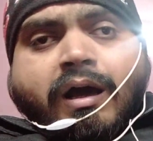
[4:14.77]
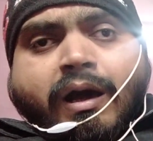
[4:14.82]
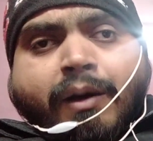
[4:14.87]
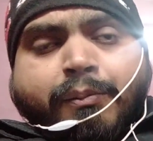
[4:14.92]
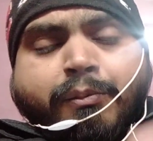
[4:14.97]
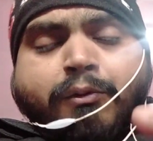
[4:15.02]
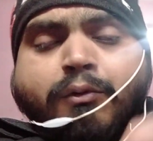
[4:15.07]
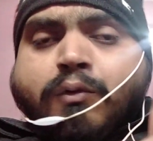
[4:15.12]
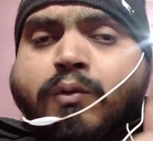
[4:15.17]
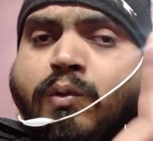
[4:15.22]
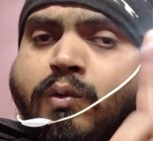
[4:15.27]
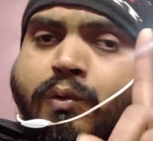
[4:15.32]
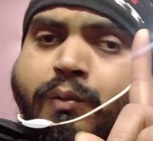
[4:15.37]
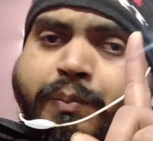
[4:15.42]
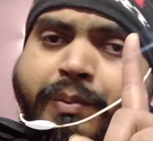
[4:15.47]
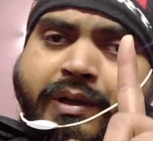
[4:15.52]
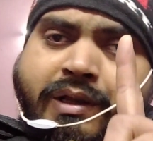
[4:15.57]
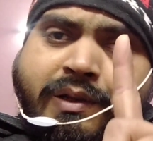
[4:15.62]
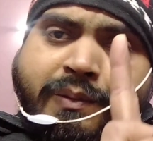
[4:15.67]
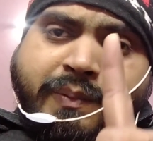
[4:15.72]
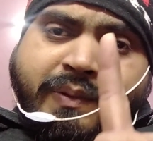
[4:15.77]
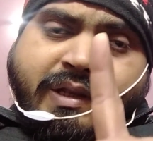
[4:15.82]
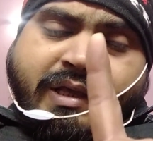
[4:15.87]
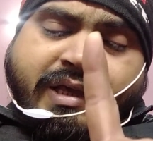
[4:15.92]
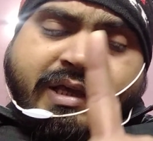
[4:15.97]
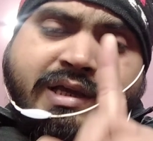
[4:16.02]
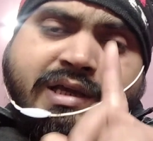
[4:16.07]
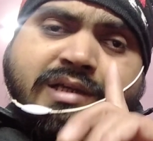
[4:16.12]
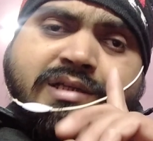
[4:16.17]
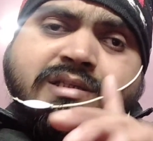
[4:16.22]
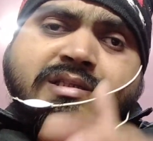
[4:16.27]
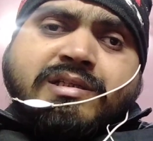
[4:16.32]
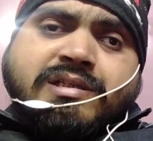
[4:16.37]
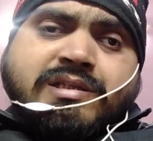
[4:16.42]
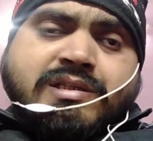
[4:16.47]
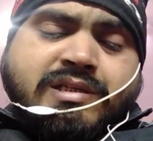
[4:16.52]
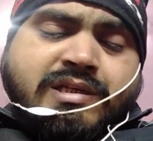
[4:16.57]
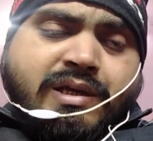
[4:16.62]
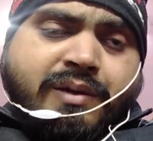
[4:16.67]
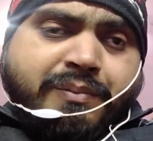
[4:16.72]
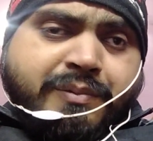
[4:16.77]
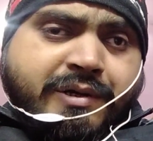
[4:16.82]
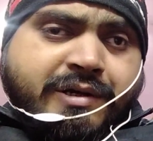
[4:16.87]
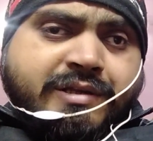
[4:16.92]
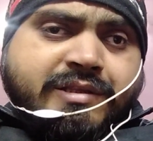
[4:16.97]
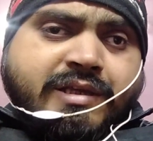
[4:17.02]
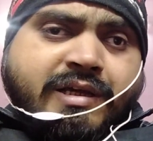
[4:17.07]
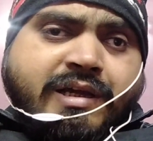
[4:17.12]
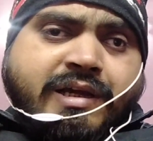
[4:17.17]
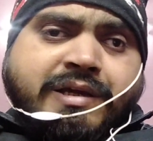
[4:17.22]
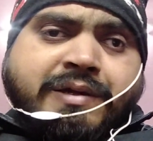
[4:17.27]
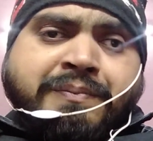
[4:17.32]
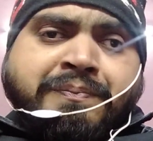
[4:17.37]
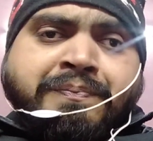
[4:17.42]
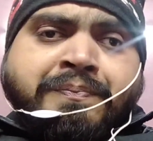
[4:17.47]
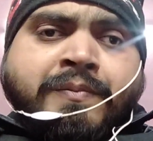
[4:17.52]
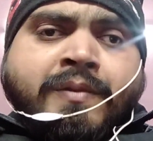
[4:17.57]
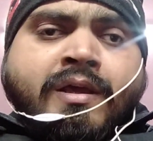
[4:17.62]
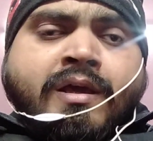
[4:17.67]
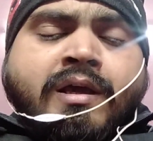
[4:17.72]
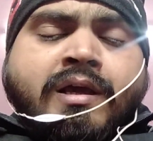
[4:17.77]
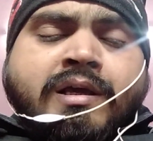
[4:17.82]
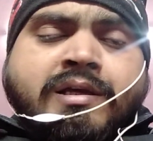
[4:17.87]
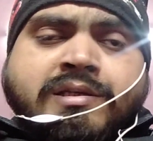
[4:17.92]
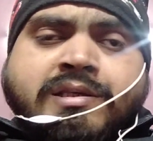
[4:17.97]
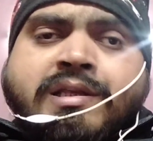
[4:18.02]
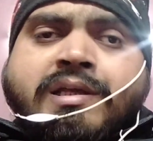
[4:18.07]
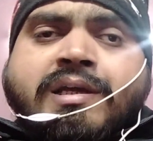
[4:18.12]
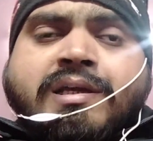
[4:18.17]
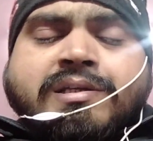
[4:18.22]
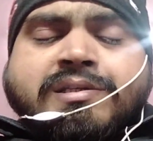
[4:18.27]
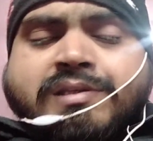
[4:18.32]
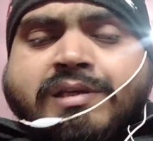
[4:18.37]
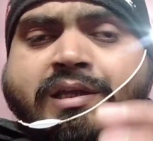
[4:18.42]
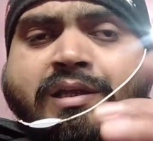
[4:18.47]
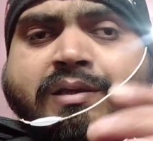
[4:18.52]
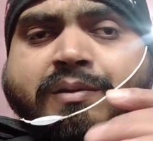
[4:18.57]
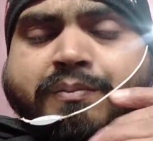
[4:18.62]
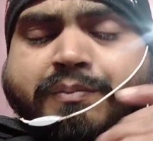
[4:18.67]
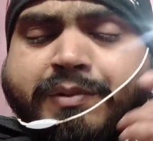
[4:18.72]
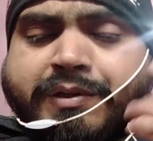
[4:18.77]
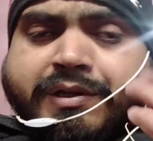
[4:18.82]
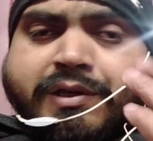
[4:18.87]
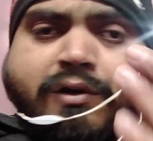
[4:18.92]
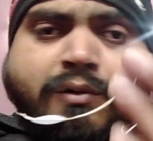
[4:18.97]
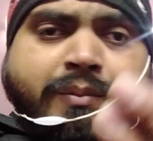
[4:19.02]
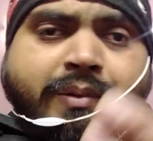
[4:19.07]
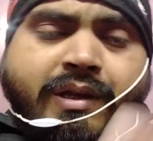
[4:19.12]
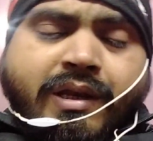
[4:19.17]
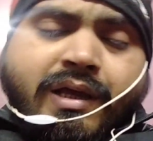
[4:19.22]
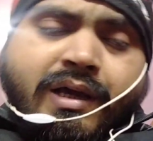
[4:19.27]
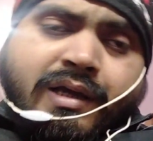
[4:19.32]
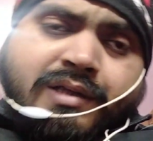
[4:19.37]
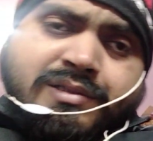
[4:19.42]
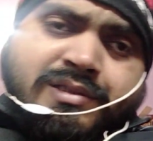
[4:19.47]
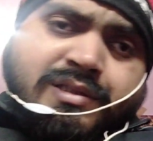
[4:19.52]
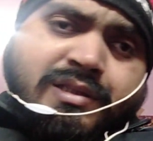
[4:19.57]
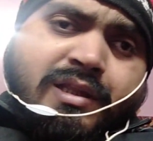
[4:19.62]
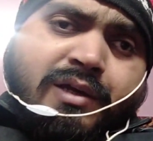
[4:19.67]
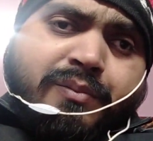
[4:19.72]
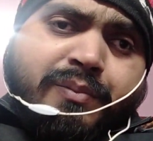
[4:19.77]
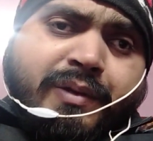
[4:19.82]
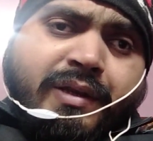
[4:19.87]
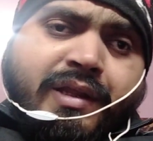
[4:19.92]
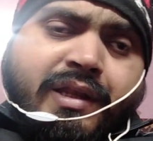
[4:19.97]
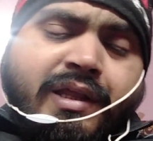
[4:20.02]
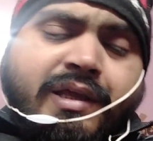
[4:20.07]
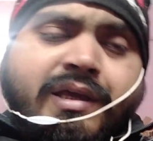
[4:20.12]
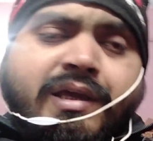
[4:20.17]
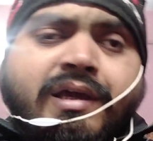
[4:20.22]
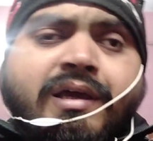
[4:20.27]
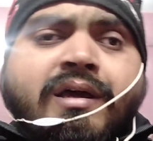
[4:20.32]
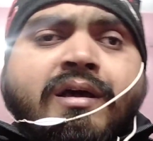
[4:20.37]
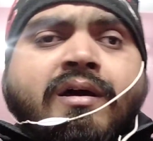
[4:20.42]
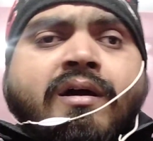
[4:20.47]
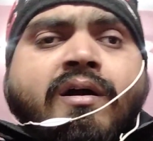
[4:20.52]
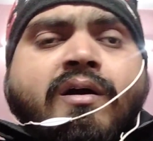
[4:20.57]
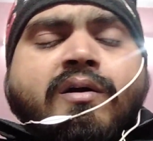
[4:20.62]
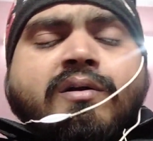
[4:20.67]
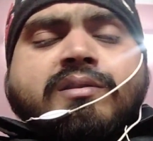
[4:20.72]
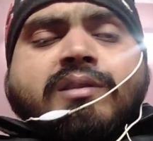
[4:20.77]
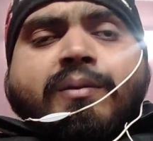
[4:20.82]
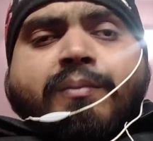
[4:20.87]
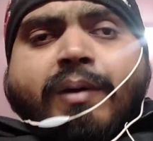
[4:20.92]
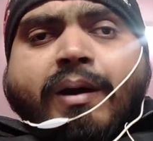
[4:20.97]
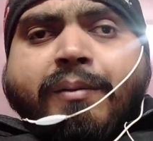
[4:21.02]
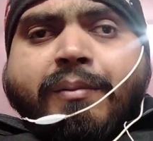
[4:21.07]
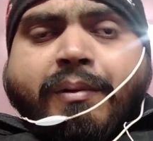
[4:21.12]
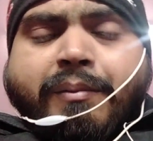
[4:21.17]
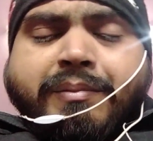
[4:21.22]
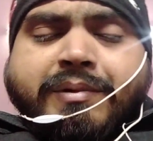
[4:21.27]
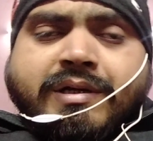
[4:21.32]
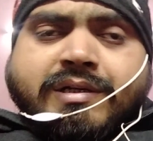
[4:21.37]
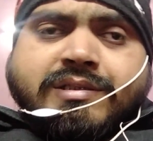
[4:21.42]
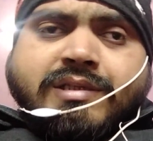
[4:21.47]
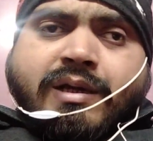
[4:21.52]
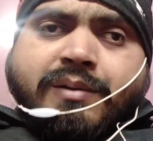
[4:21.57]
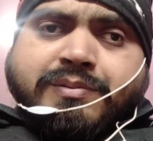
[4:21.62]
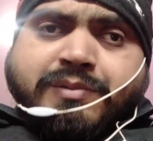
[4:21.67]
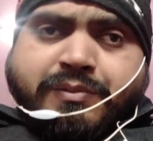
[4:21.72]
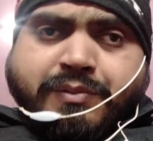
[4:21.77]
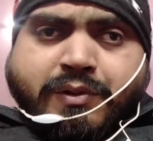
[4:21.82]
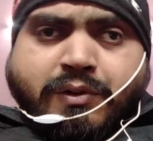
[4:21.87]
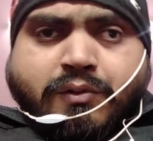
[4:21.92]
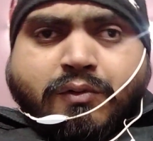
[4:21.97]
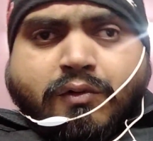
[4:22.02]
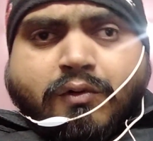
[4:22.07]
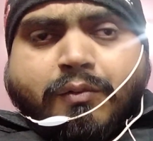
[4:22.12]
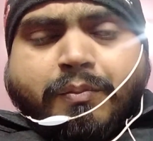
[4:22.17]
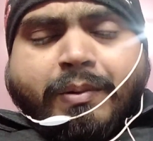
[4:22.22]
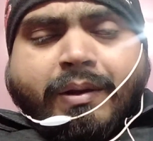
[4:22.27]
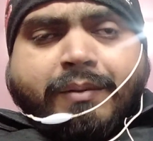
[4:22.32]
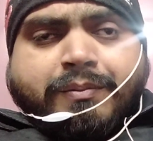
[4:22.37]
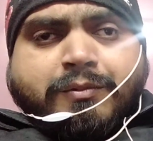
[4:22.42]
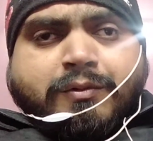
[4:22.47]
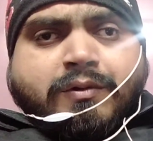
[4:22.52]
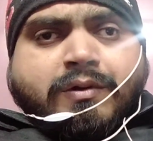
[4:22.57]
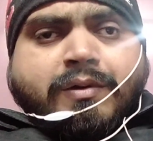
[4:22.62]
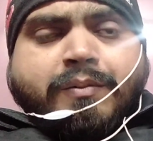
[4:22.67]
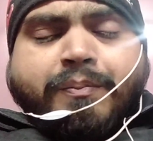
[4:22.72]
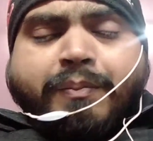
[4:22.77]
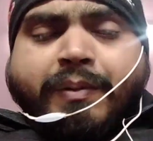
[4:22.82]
आप लोगों को पहले पहले एक एक चीज़ की अपडेट देंगे इसलिए इस वीडियो में लगातार तक बने रहिए और तमाम अपडेट्स आप सभी लोगों को प्राप्त होगी